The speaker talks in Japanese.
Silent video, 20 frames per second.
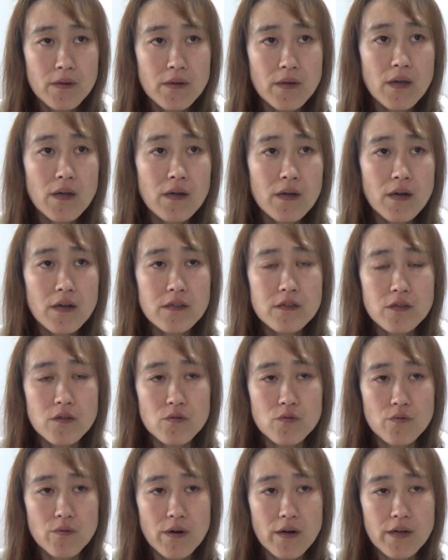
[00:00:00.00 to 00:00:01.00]
喧嘩って
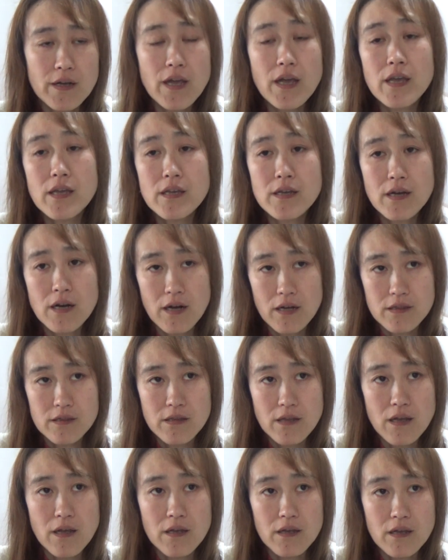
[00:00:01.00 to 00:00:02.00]
いうのは原因があっ
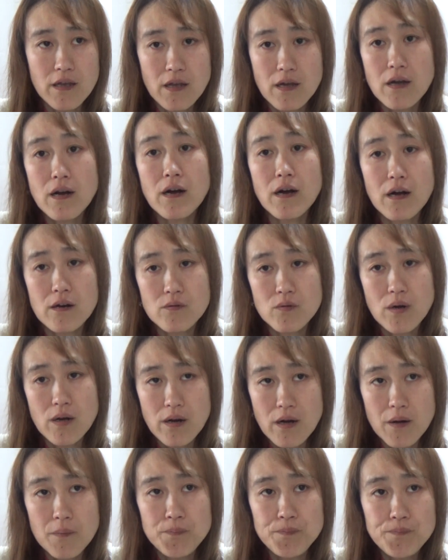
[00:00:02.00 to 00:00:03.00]
て結果があるか
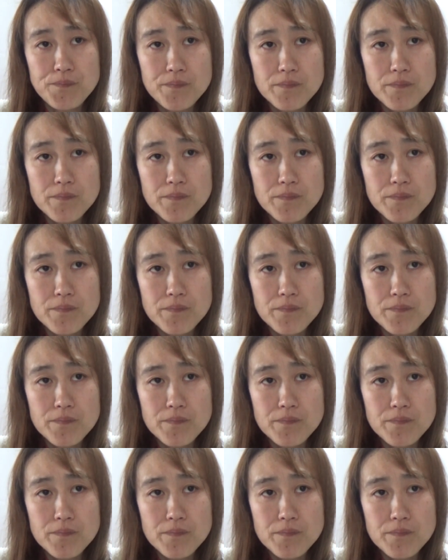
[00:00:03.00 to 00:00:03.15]
ら